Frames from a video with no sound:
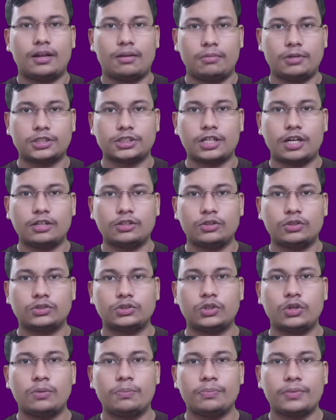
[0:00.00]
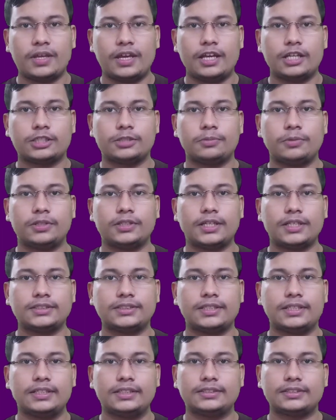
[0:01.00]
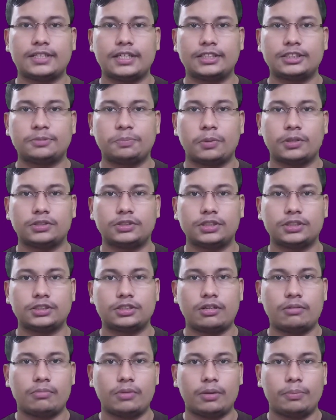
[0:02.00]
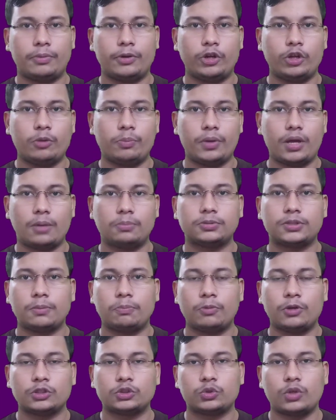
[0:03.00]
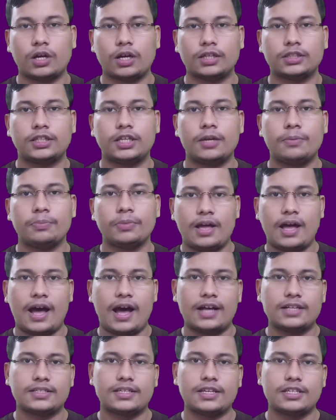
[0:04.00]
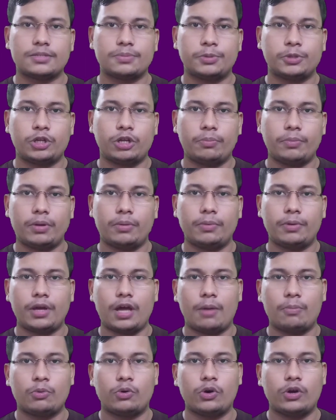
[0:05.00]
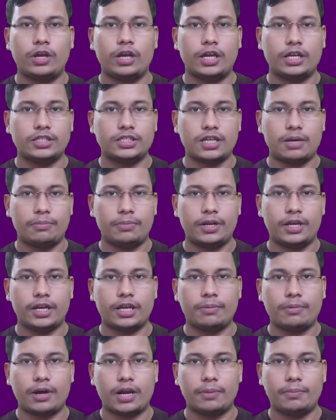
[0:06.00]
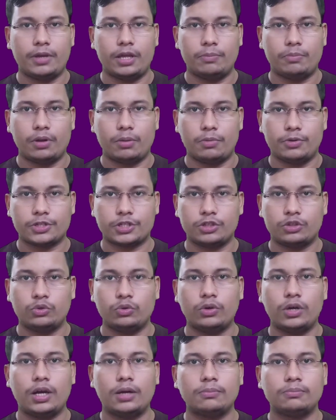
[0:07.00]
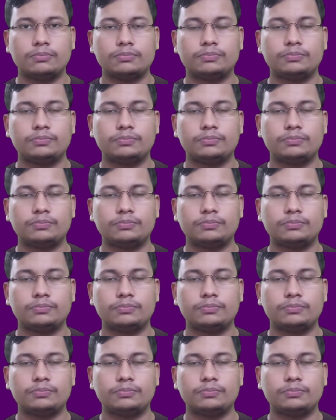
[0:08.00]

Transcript: नमस्कार दोस्तों इसमें तो सीरीज़ के इस 25 नंबर वीडियो पे आप सबका स्वागत है आज के इस वीडियो में मैं आपको एग्जाम डे के बारे में इन्फॉर्मेशन दूंगा